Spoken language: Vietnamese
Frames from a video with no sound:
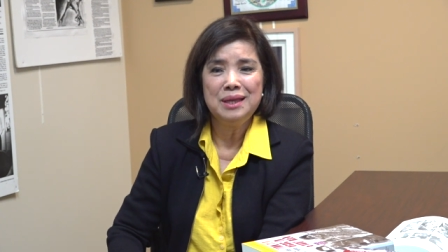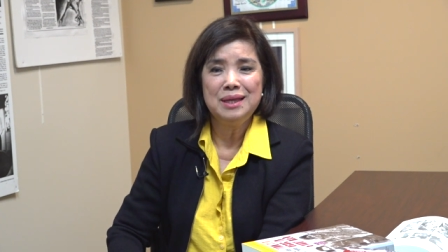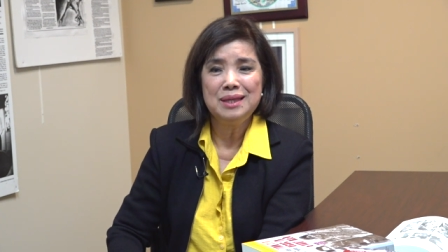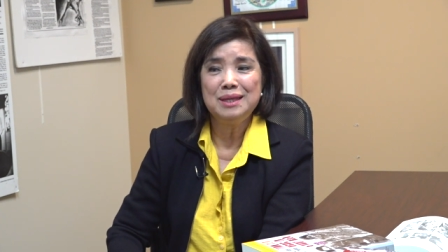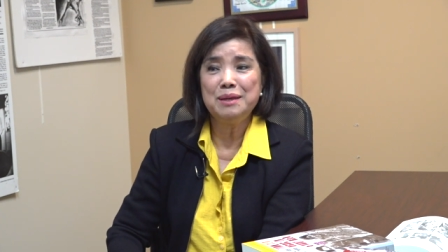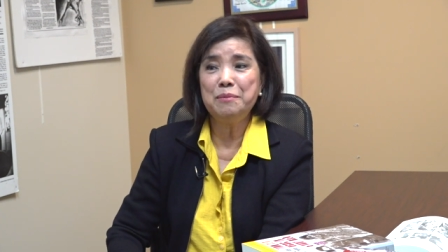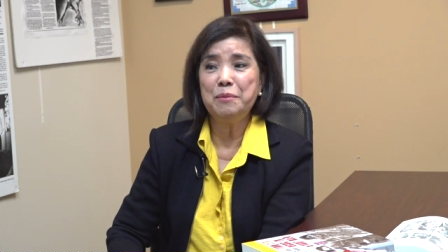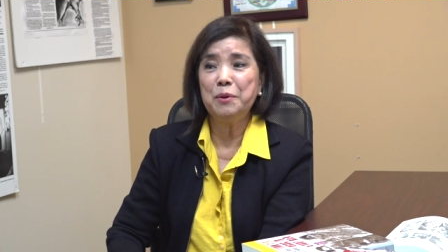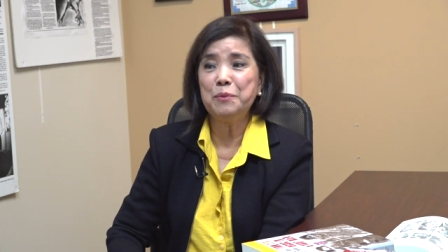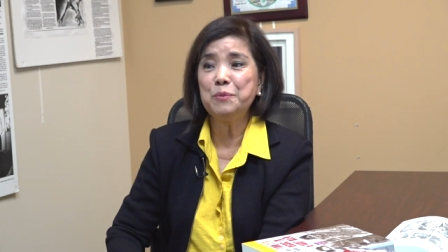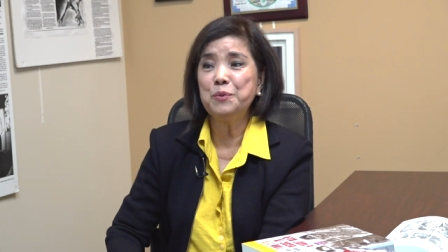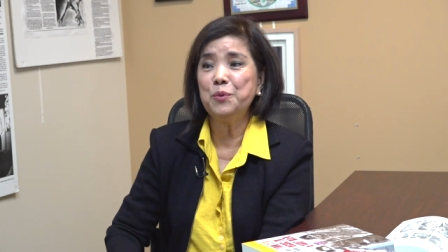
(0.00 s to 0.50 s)

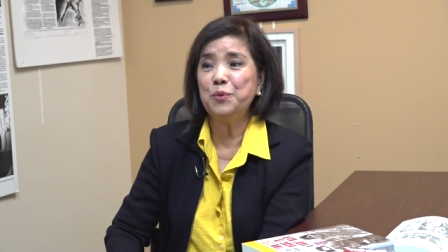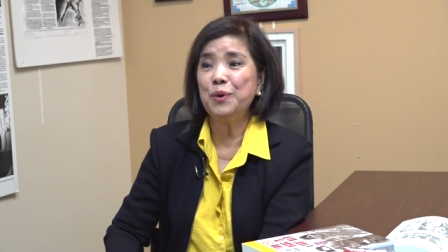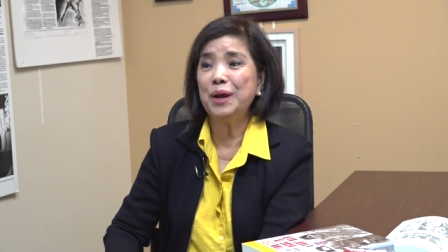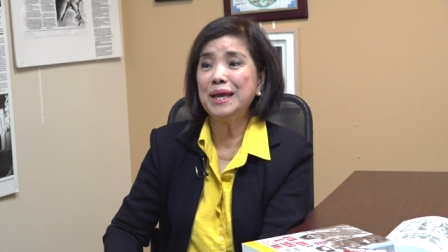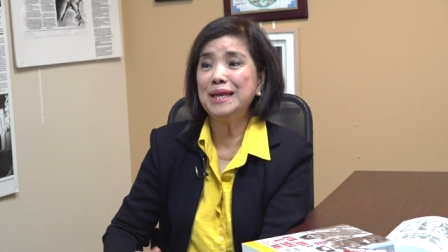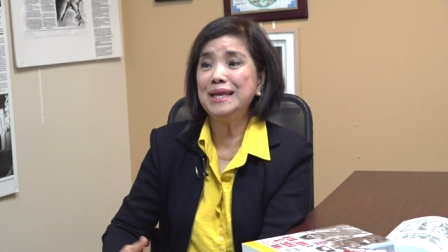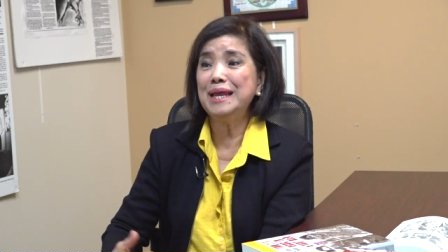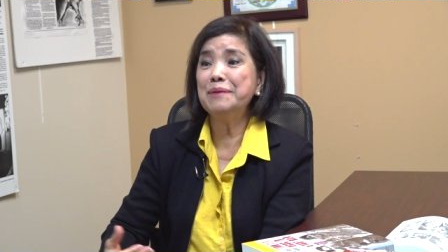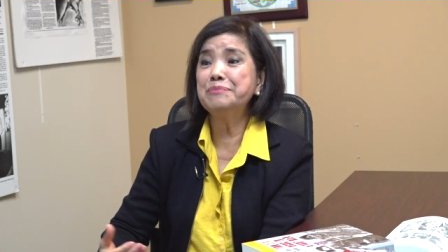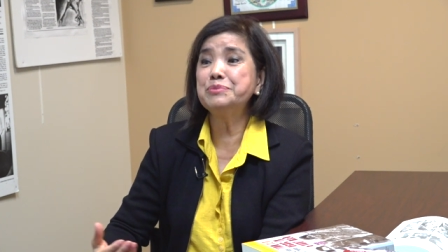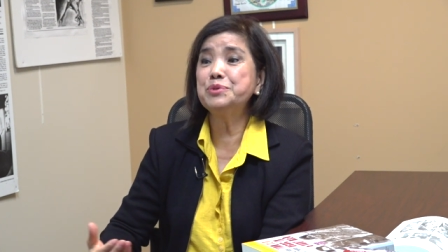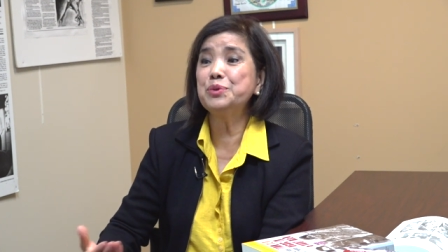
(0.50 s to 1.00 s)
nhưng mà ông cụ
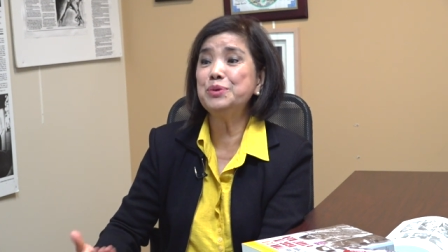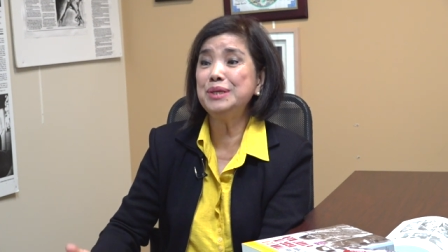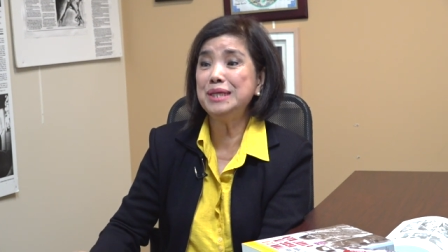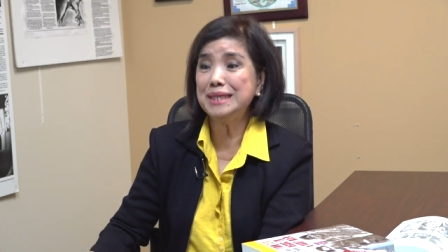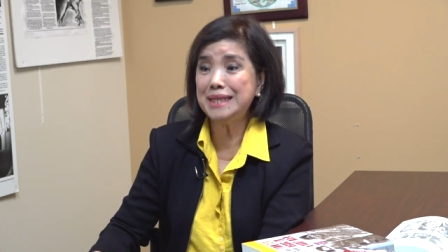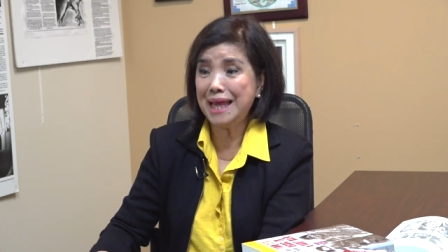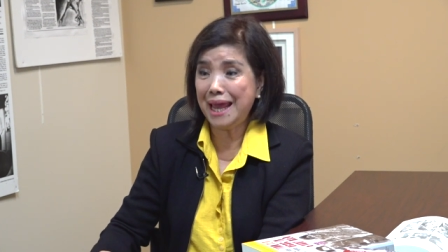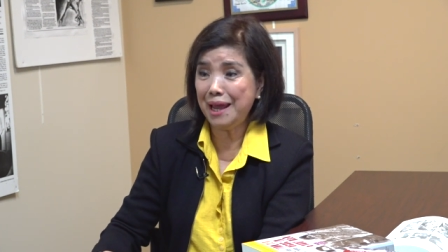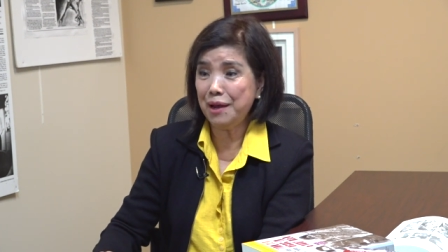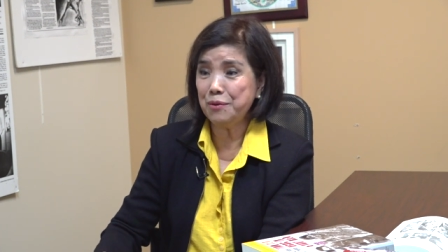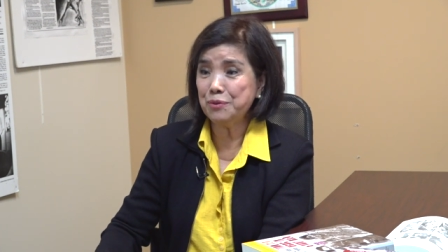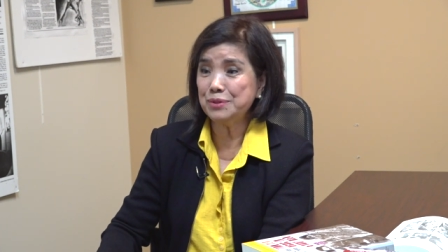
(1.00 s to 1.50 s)
hay đem tôi đi
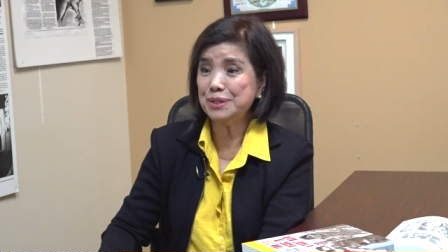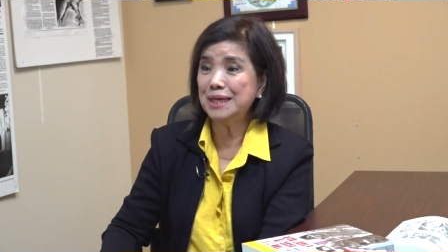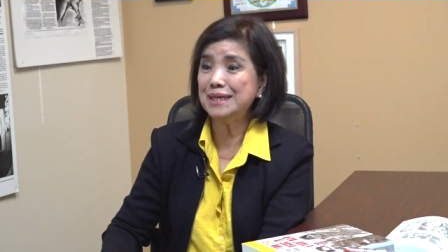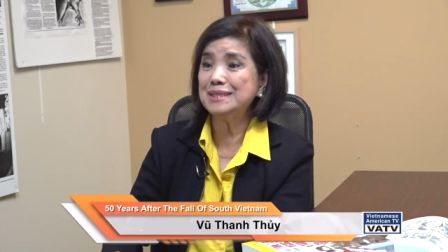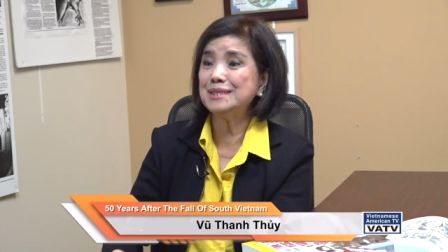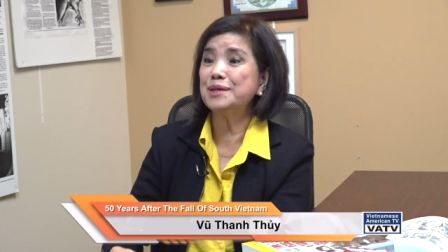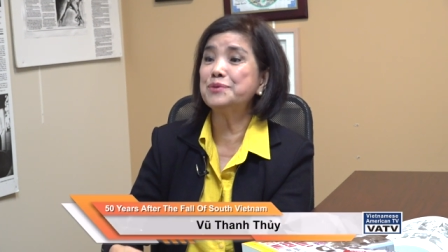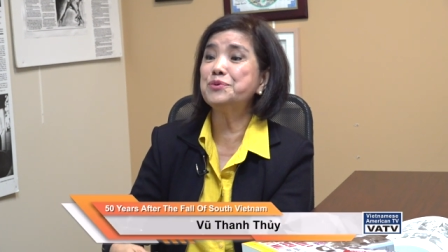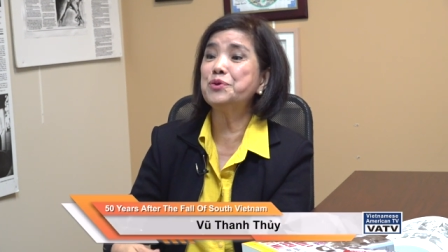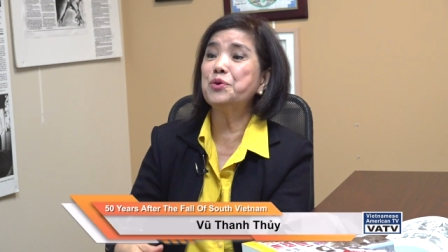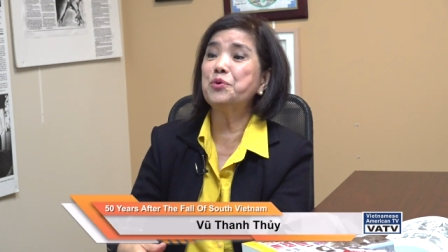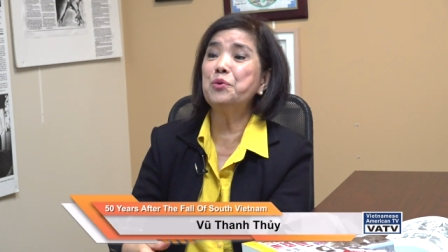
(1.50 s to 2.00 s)
theo thành
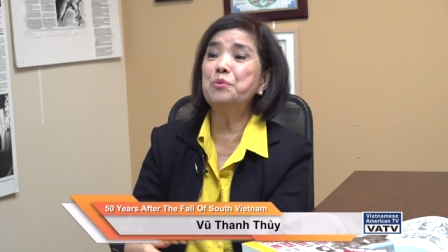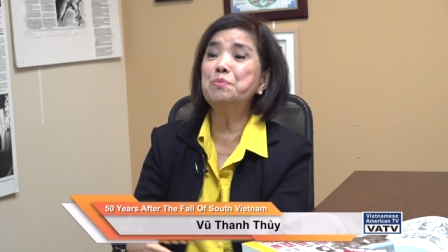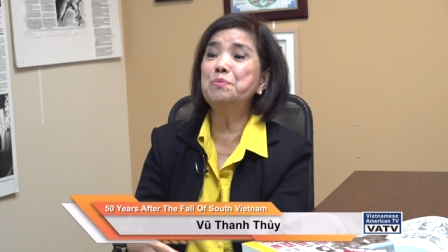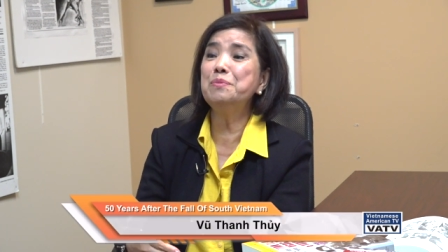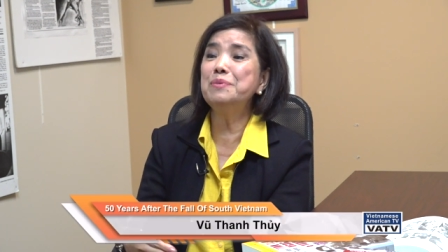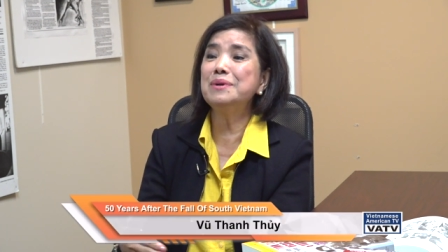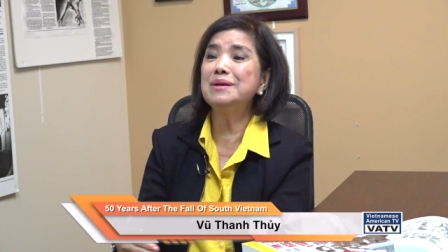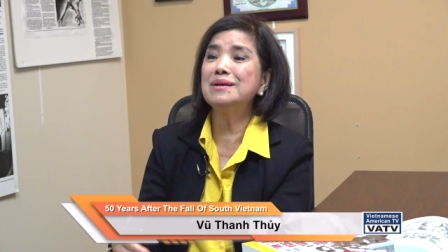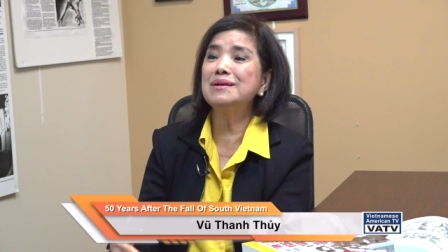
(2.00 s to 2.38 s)
ra tôi cũng